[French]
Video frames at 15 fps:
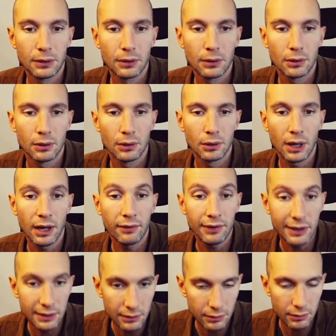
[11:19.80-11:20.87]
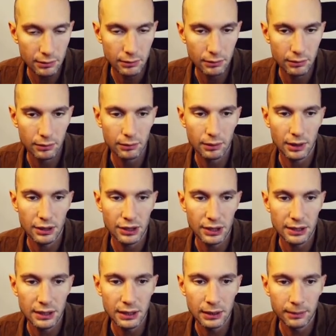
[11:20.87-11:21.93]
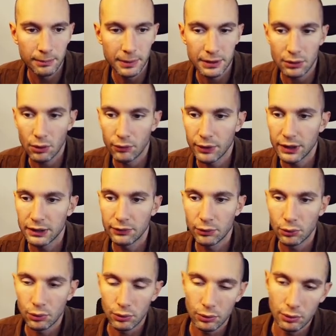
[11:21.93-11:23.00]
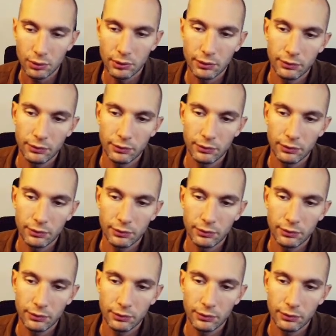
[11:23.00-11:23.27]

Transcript: euh, avec ce HSI, parce qu'en fait, il faut,